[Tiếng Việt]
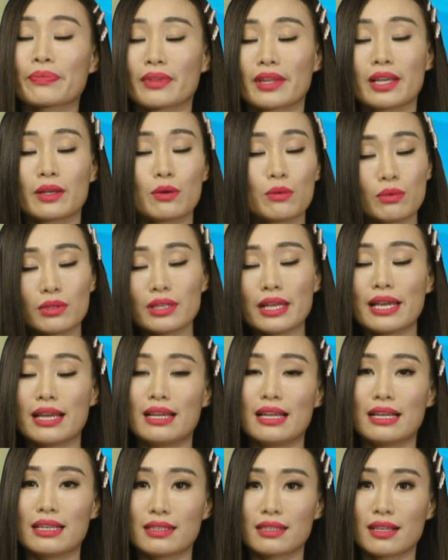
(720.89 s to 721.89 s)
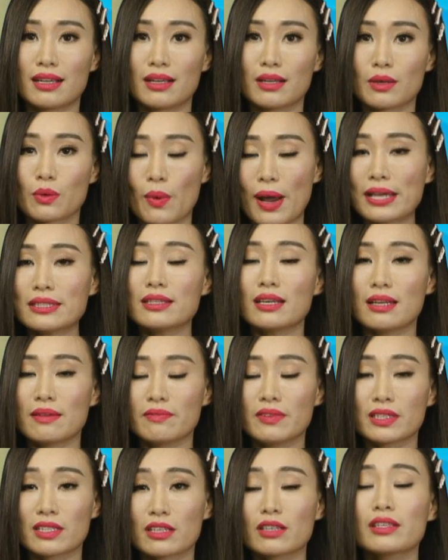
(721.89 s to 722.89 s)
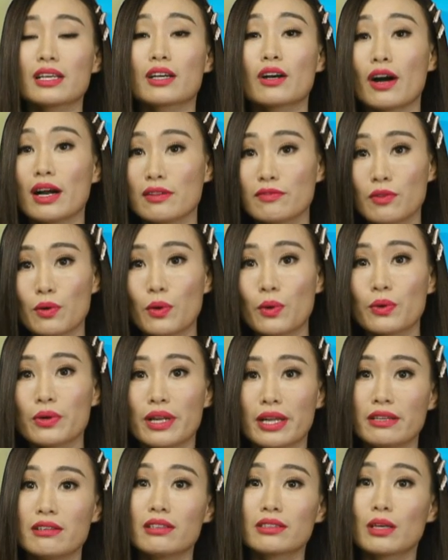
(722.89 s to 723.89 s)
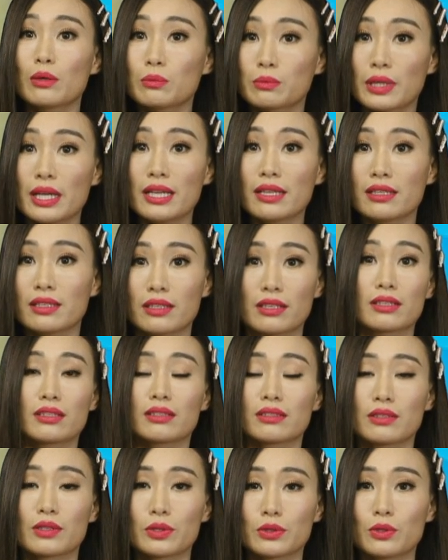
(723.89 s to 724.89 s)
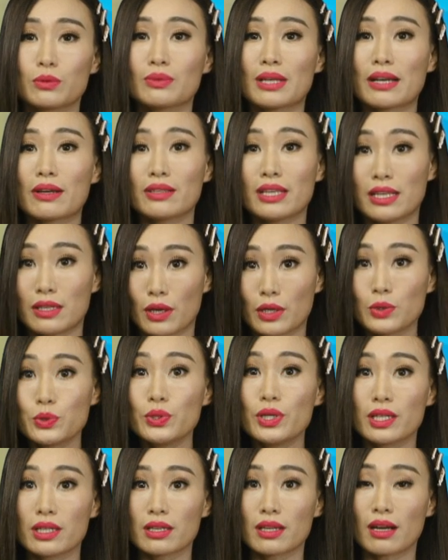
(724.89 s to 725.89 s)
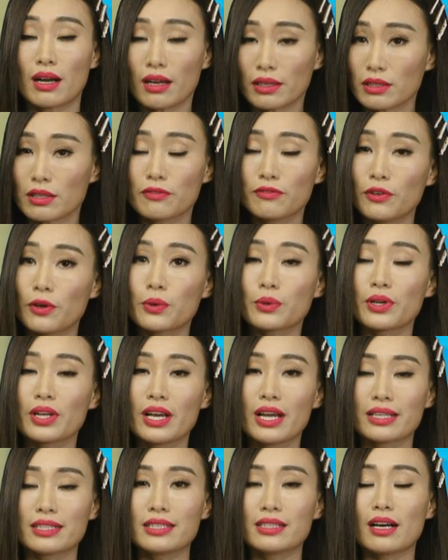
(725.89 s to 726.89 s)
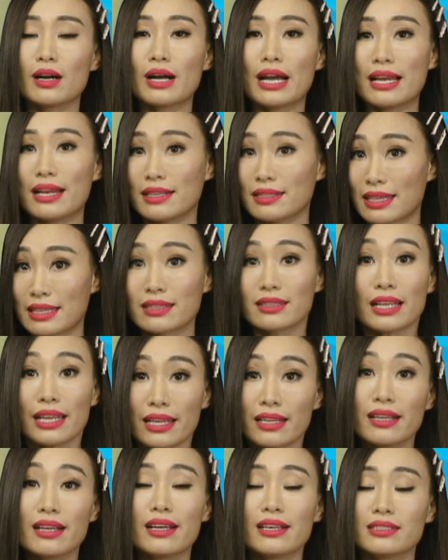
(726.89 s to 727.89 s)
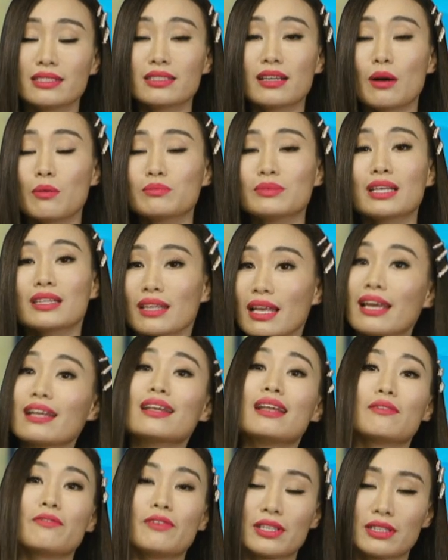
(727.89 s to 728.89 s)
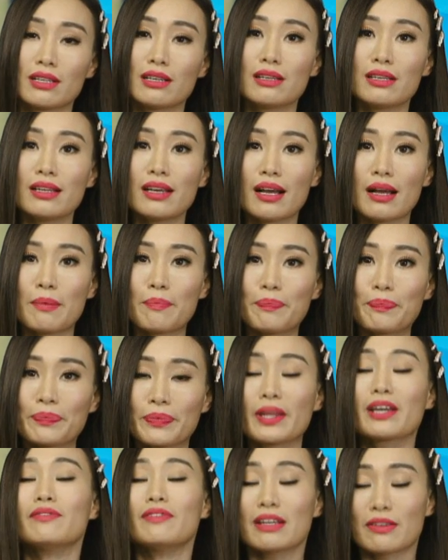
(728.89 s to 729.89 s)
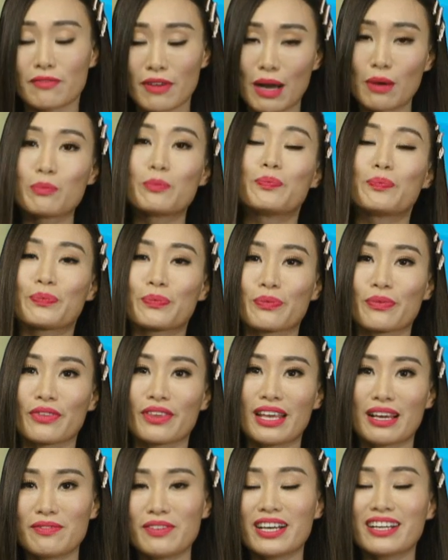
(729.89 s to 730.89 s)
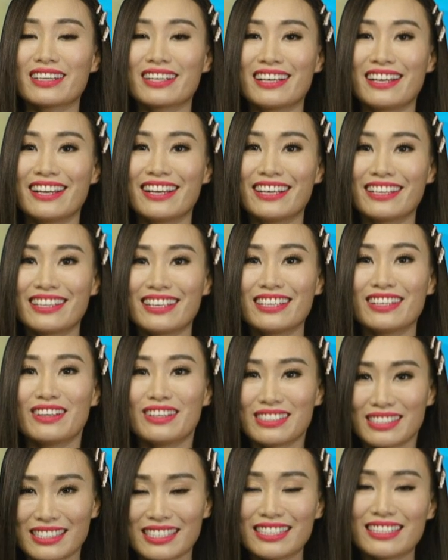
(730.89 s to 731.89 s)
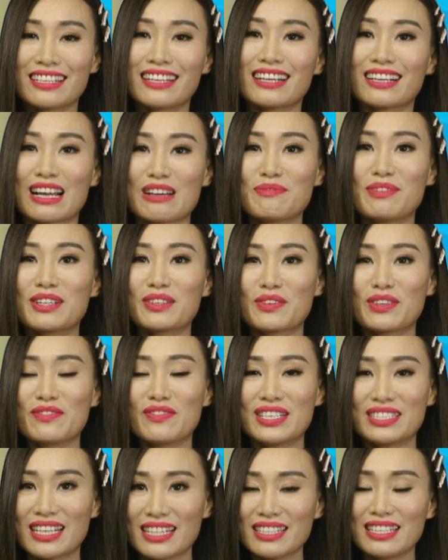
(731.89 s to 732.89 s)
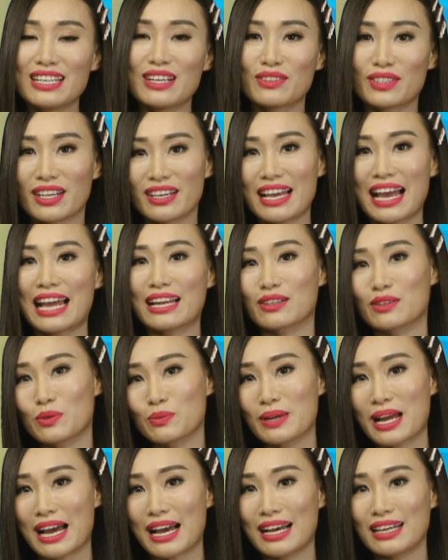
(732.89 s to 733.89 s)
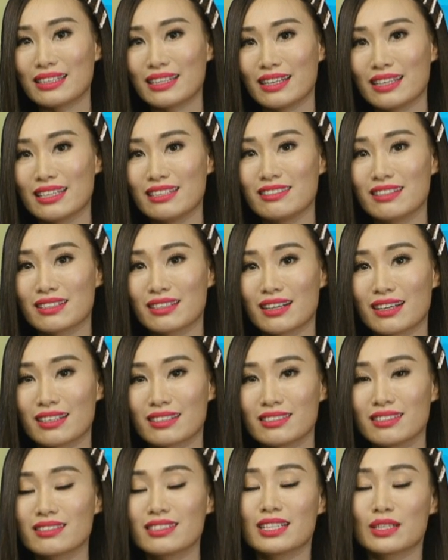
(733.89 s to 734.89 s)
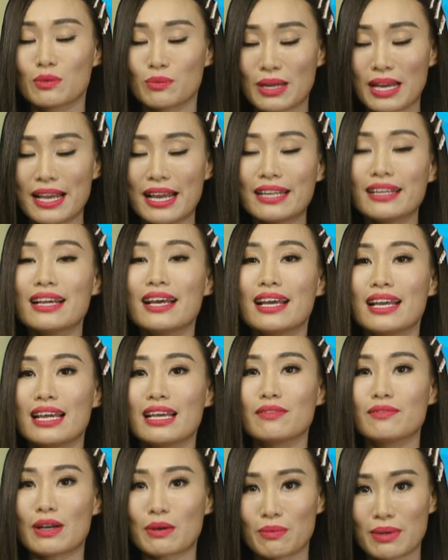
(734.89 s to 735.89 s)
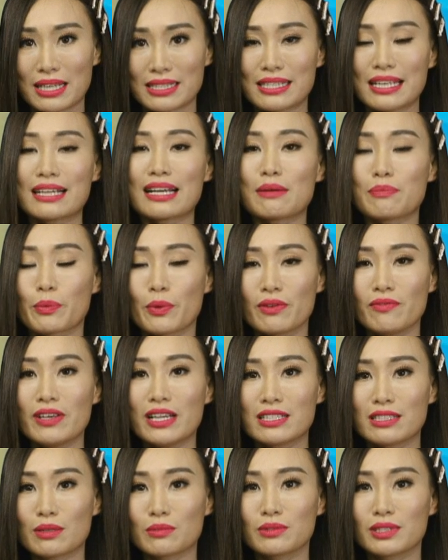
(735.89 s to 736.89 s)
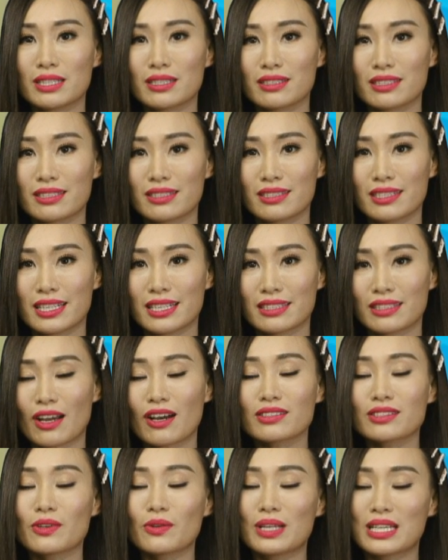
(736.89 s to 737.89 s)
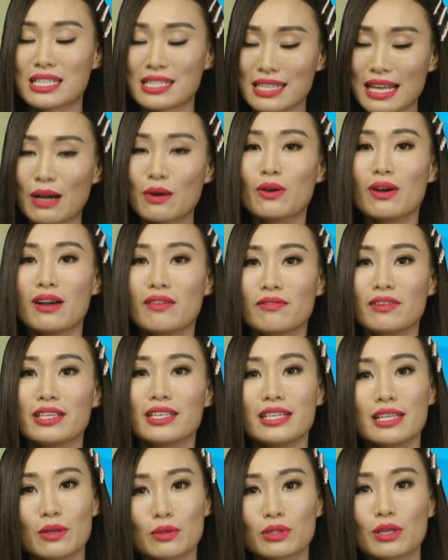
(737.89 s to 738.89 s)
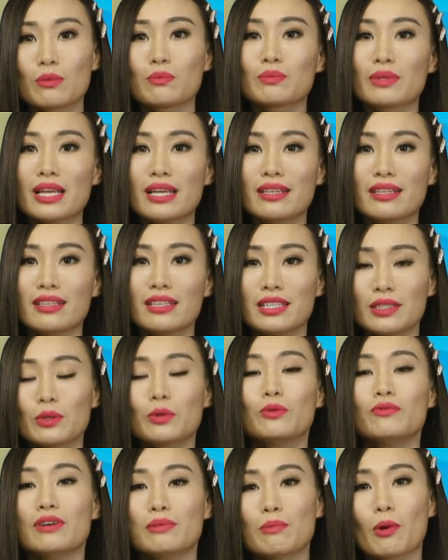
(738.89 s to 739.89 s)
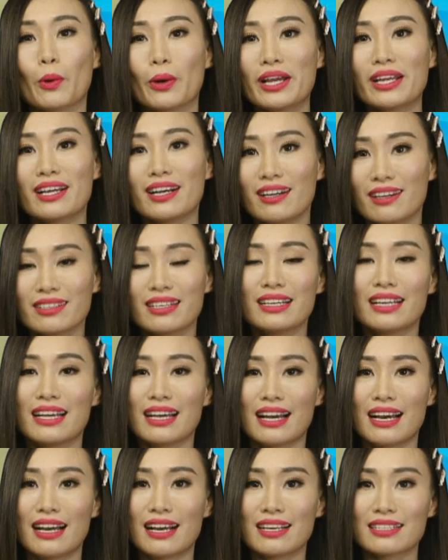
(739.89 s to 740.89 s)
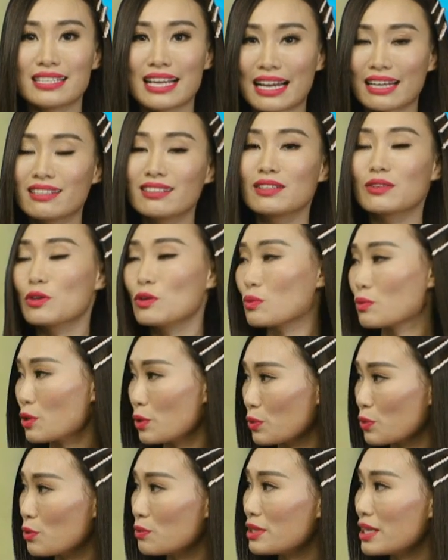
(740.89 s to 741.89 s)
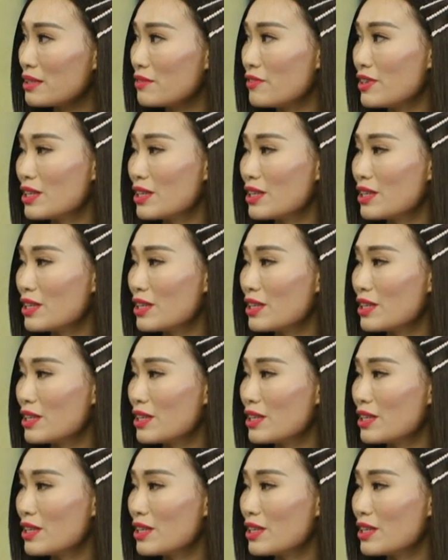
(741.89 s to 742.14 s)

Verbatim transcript: thì cũng có thể là uh, quá giờ làm việc thì có thể gọi vô để đưa thông tin rồi, rồi chúng ta có thể nói chuyện on the phone chứ không hay là nhắn tin chứ không nhất thiết là phải tới um, tới văn phòng Dạ vâng, à, thì thôi xin à, cảm ơn quý vị rất nhiều. Thời hạn cũng đã, thời lượng uh, chương trình cũng đã hết. Hy vọng là sẽ gặp quý vị trong chương trình Talk Show lần sau với nhiều thông tin lý thú và bổ ích hơn. À, Trang Lương cùng đội ngũ nhân